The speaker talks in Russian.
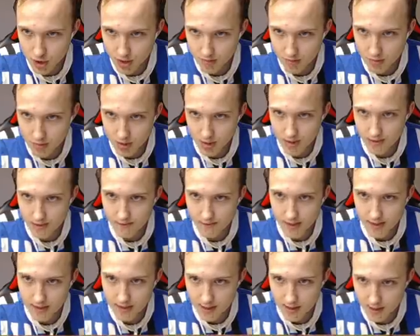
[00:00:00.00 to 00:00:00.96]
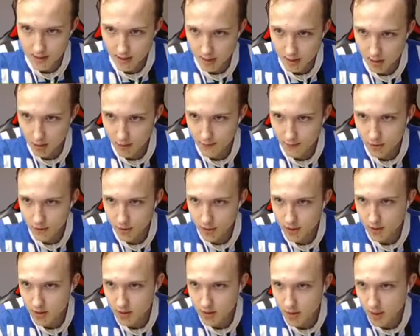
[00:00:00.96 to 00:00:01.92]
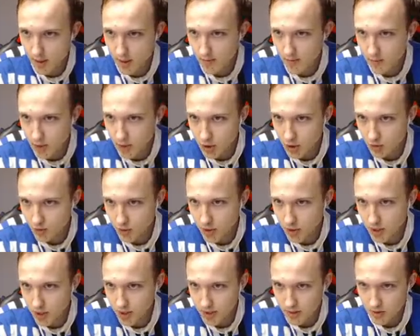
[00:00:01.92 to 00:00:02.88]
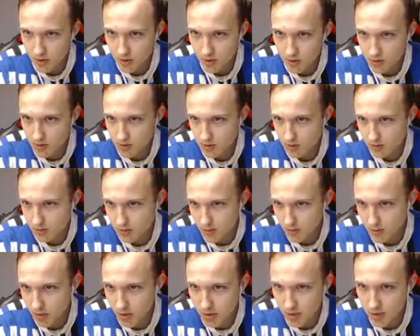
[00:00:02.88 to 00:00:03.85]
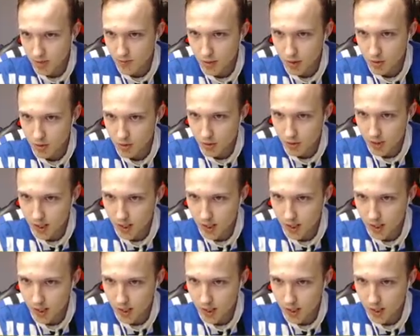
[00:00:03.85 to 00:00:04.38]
было двадцатка килов то есть по сути, ну, это ну, что, довольно блядь, неплохое потом,